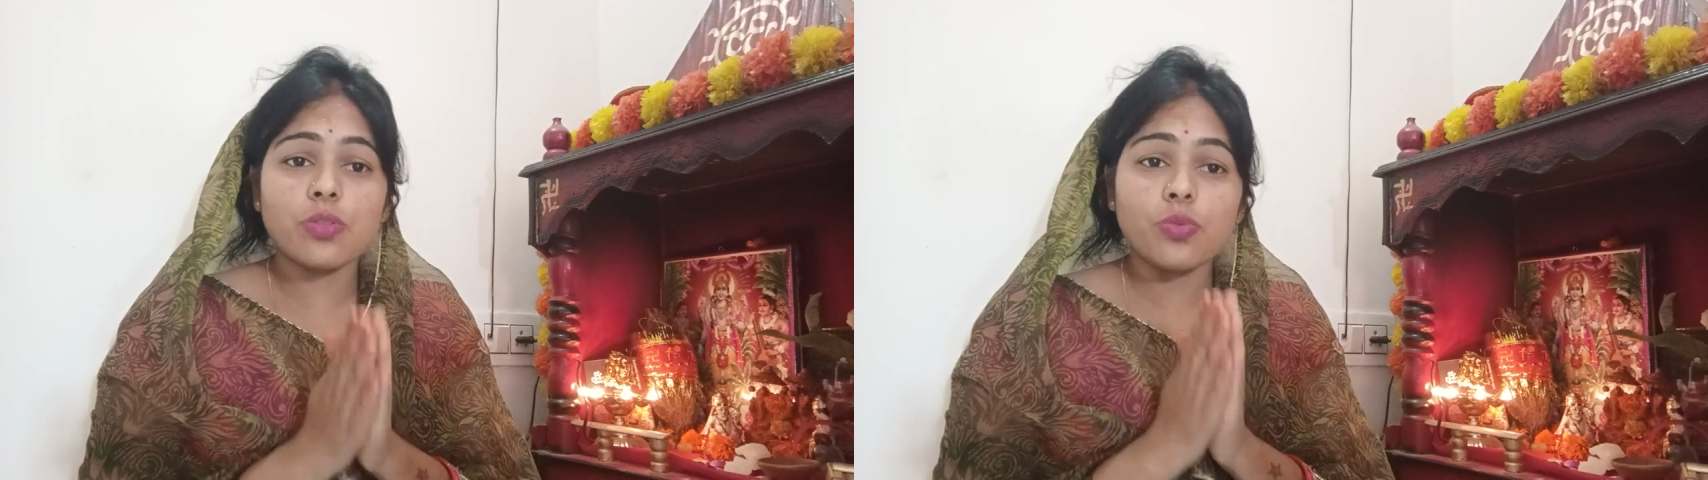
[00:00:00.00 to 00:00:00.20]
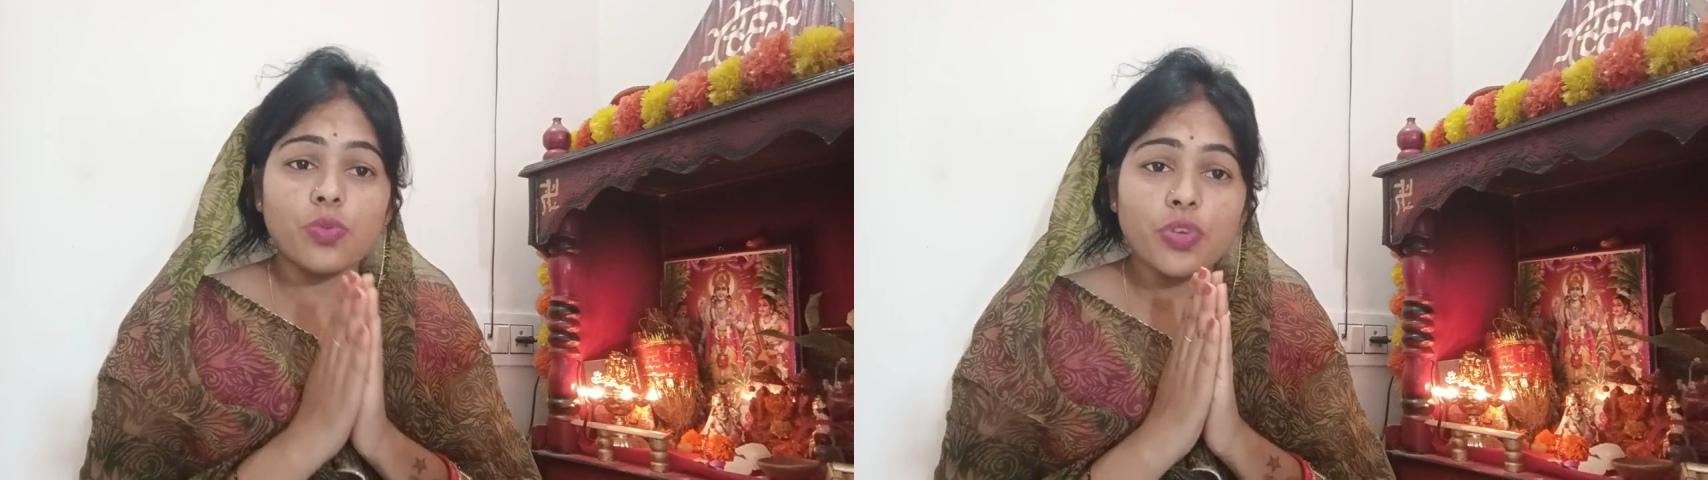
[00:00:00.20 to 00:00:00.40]

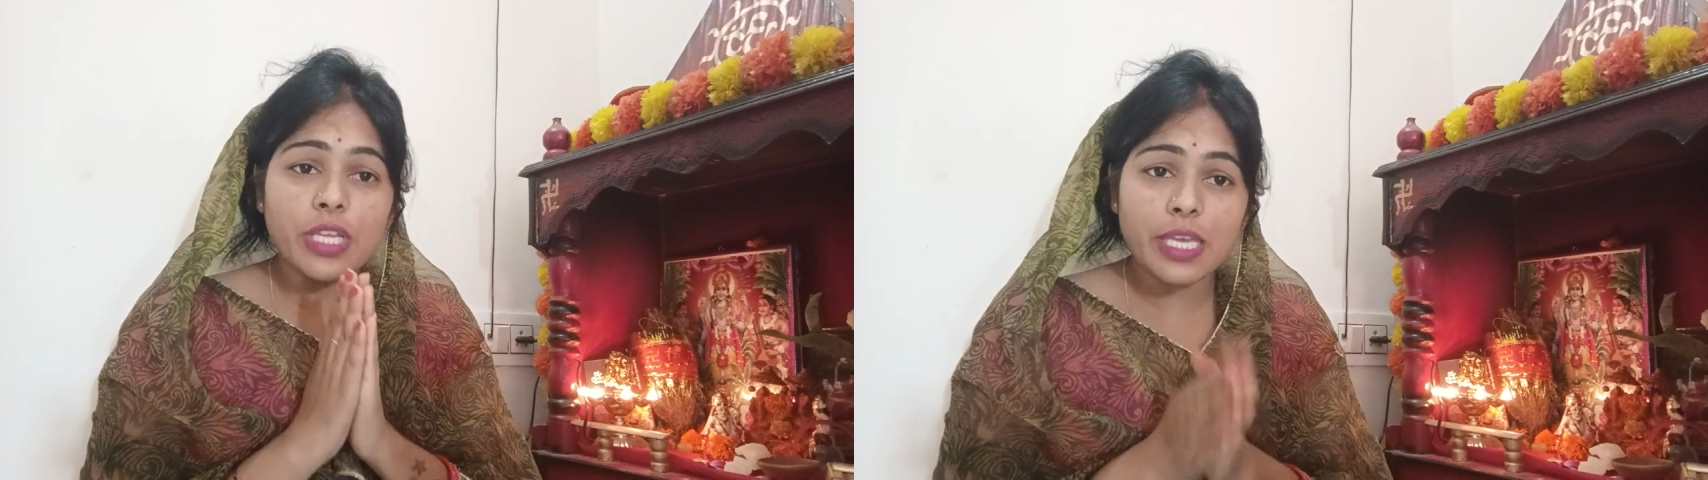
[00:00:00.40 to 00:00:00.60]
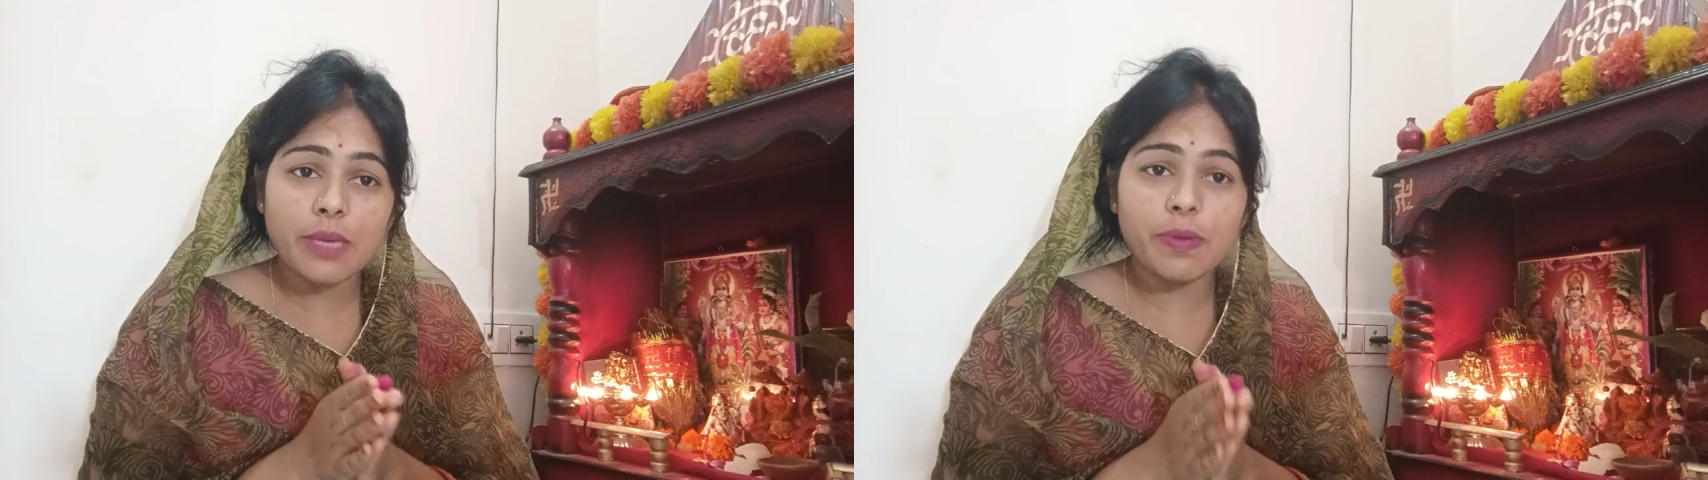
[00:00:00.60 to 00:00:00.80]
साथ
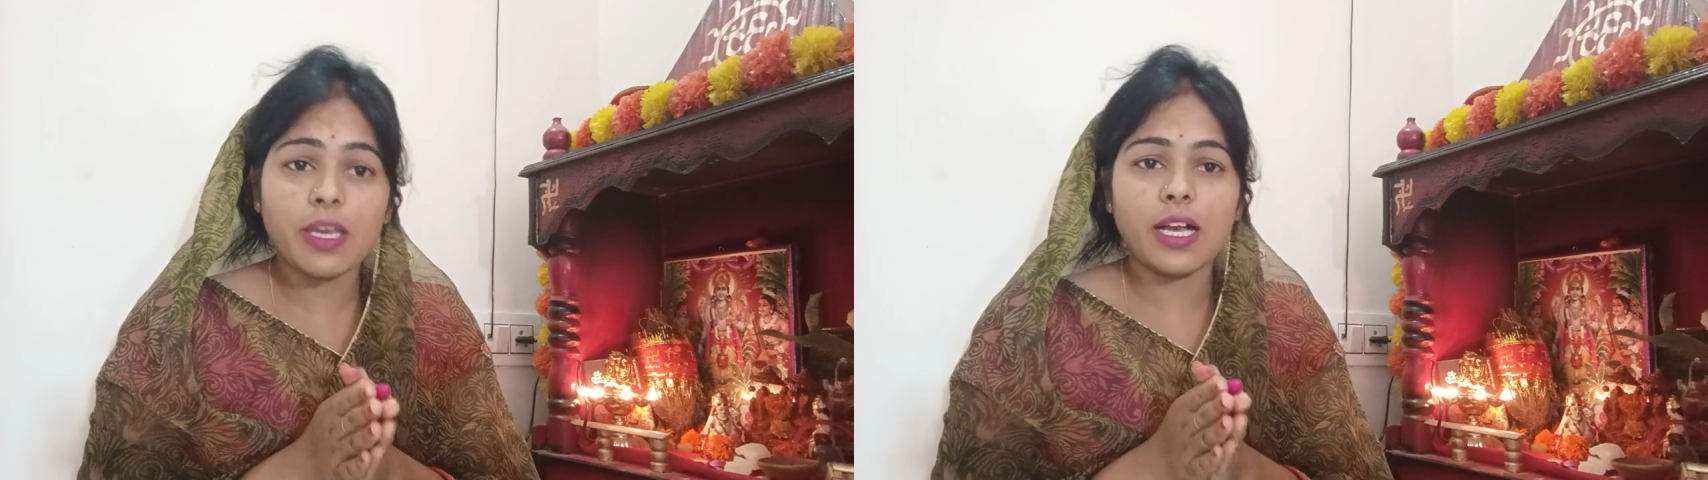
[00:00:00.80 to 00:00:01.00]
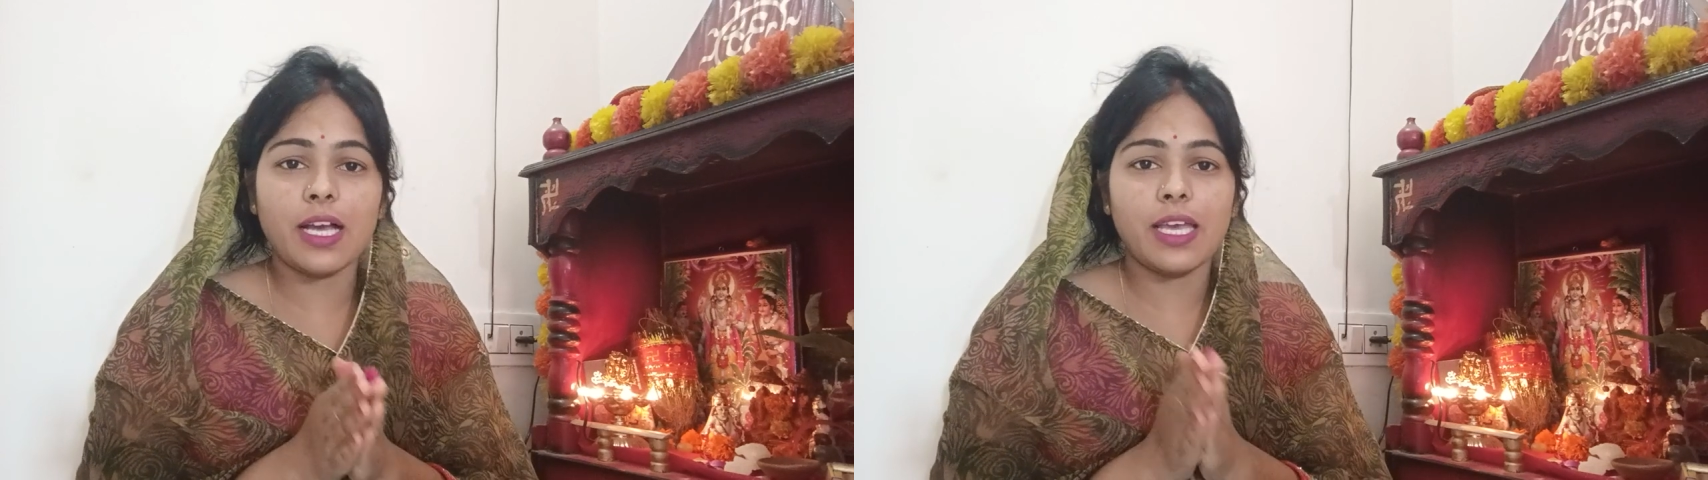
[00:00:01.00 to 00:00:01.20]
उन्होंने ये
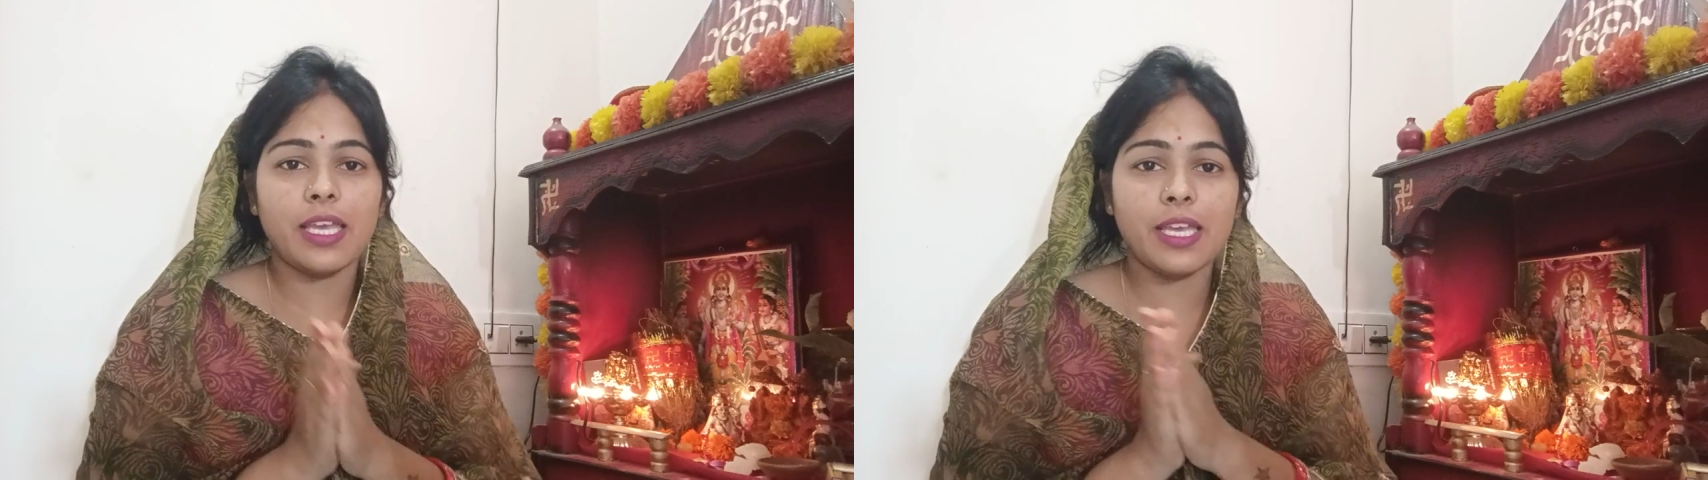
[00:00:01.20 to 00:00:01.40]
भी कहा